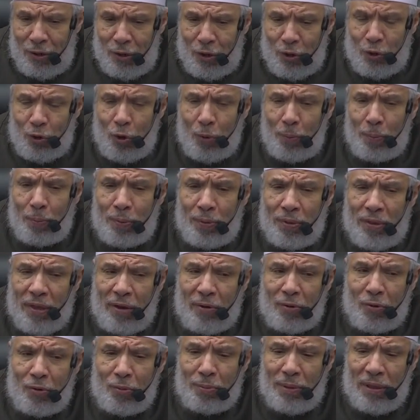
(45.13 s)

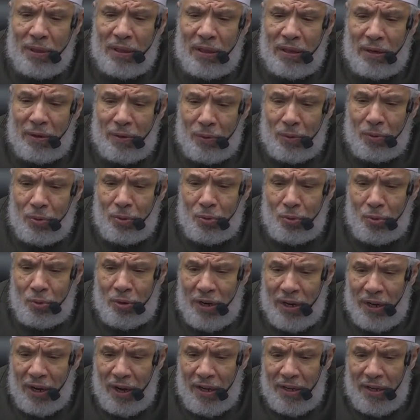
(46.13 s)
يبذل مثله
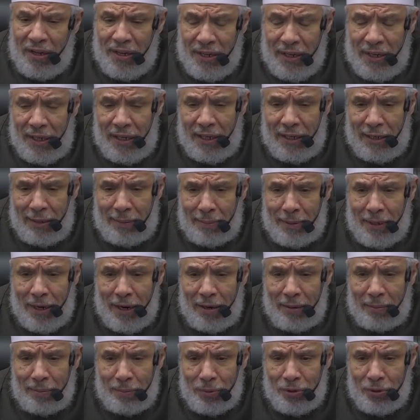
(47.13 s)
لغيره من
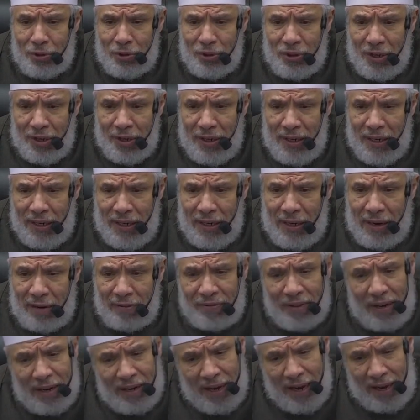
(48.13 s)
المشترين
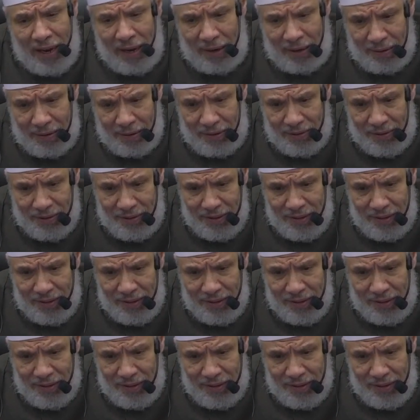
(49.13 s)
فلا حرج